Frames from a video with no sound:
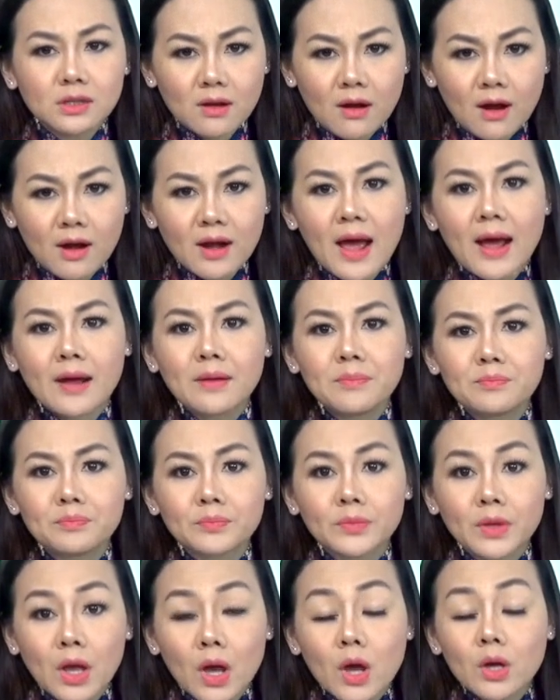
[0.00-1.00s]
lo lắng.
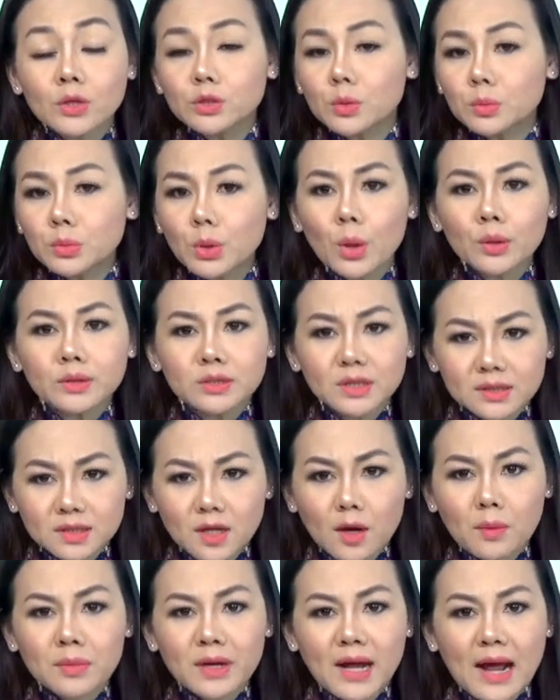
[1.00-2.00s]
Chúng tôi rất
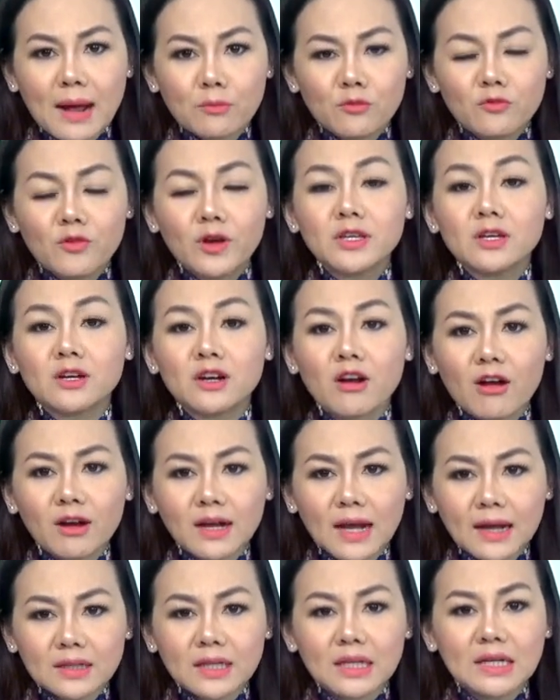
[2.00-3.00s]
thông cảm với những khó
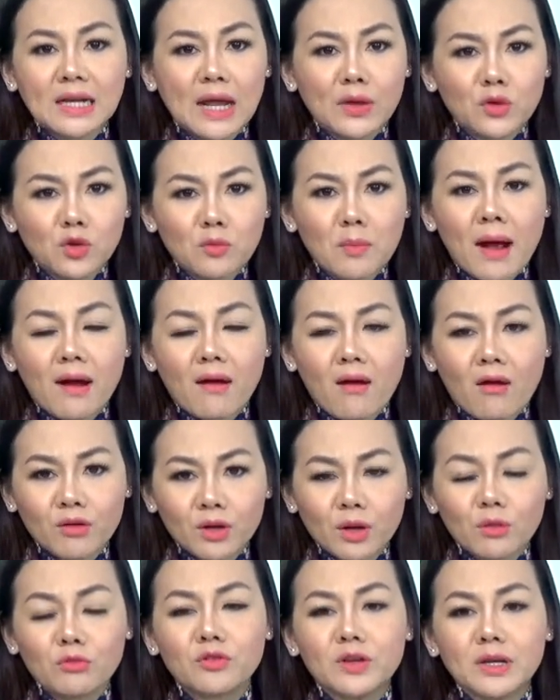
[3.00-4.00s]
khăn hiện nay của bà con
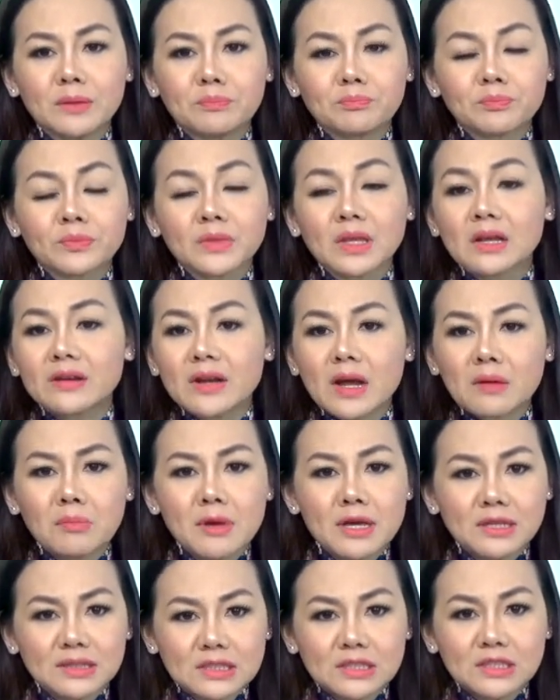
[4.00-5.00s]
gốc Việt, đặc
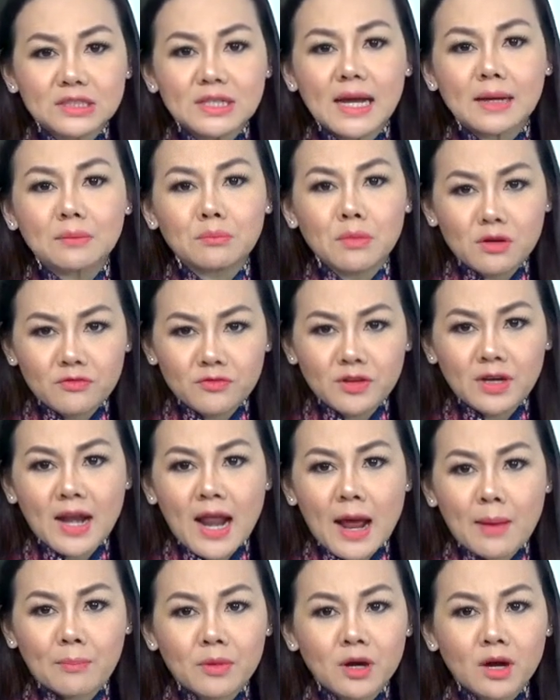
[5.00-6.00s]
biệt tình trạng mất việc
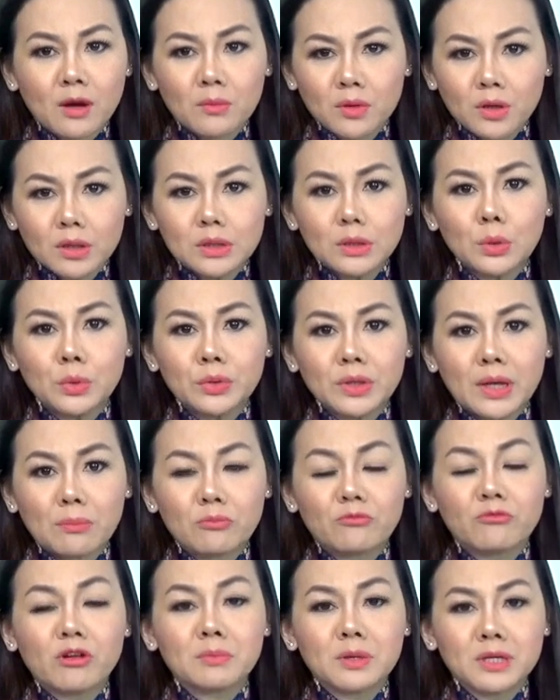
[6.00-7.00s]
làm, không có thu nhập
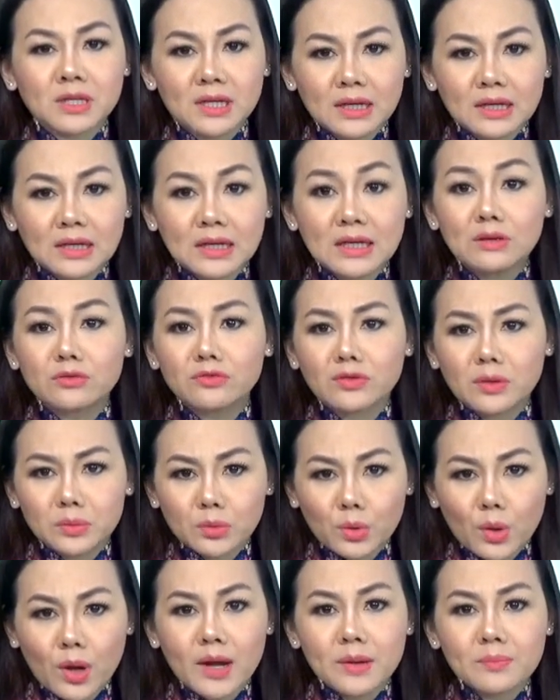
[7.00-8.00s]
và bị cách ly phong
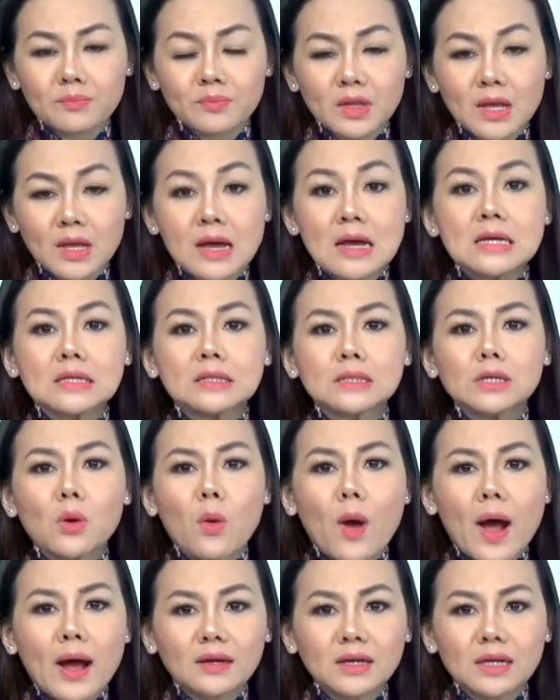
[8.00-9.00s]
tỏa. Sứ
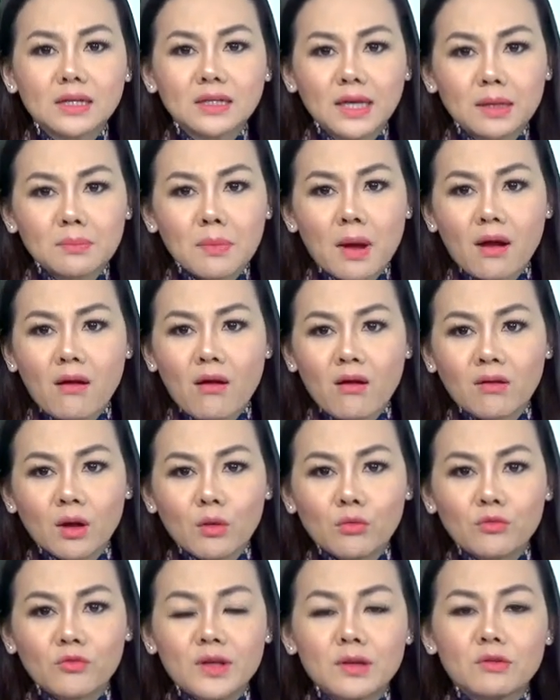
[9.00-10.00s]
quán đề nghị bà con
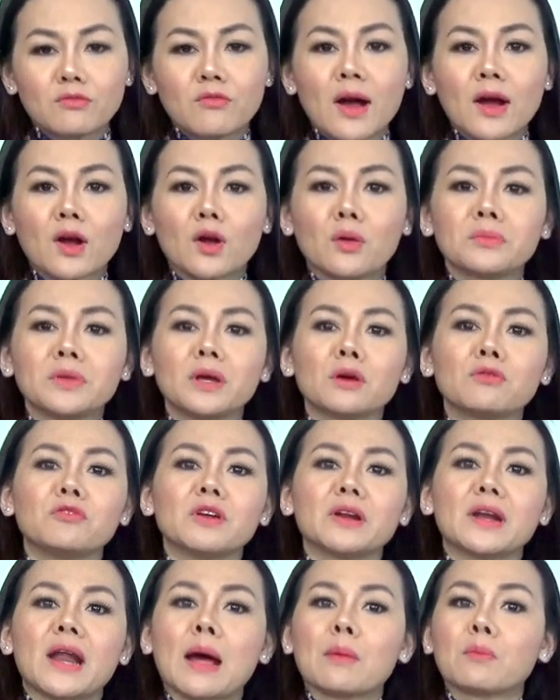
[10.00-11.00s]
gốc Việt và công dân
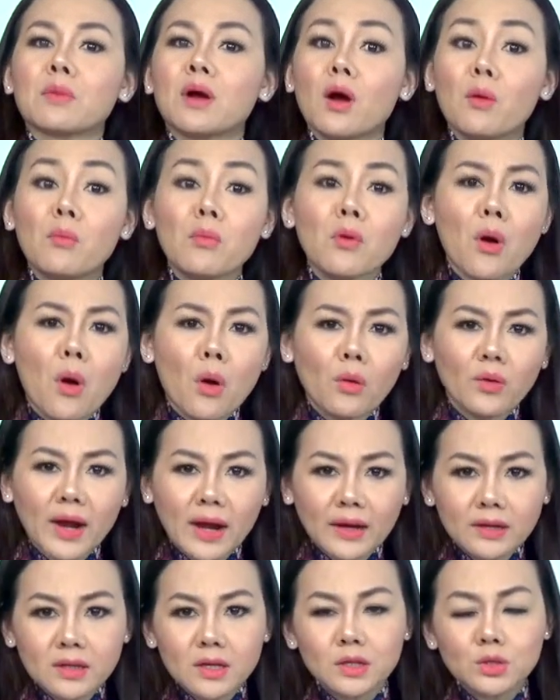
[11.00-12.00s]
Việt Nam không cố
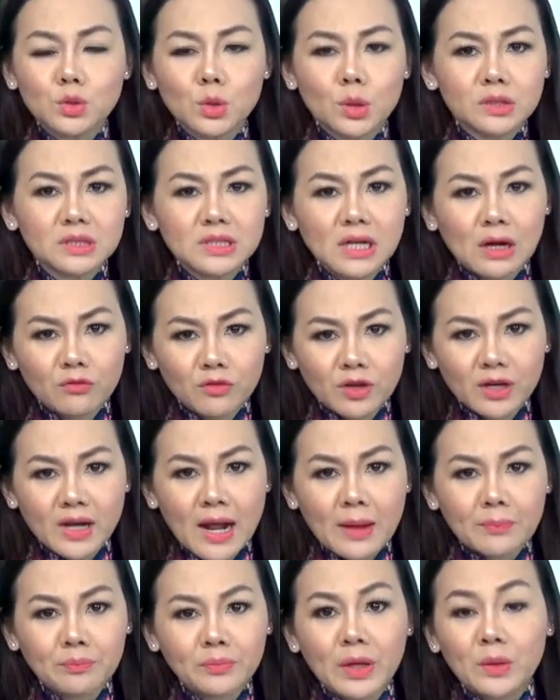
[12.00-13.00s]
gắng di chuyển sang Việt
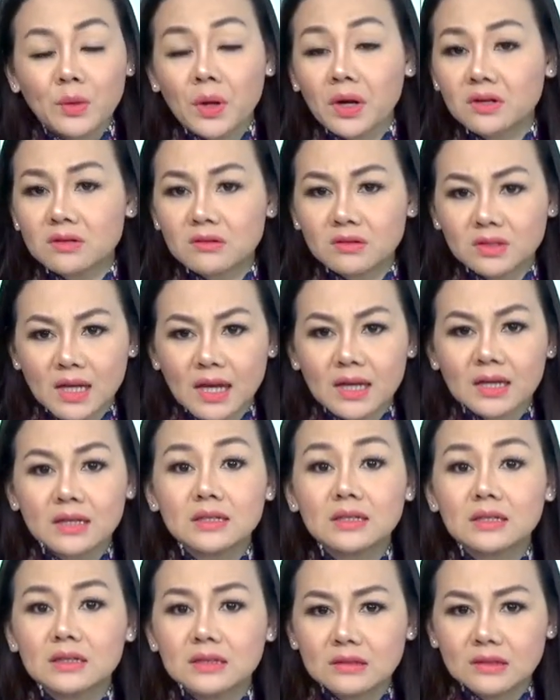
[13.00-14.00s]
Nam theo các đường dây
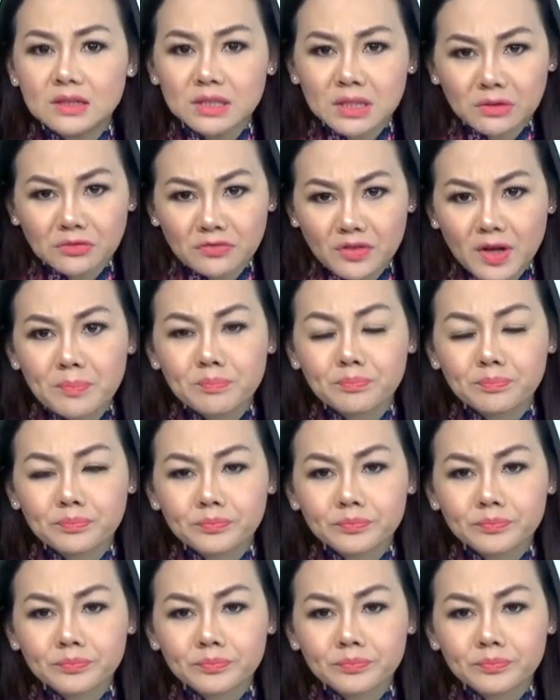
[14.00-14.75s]
đưa người trái phép.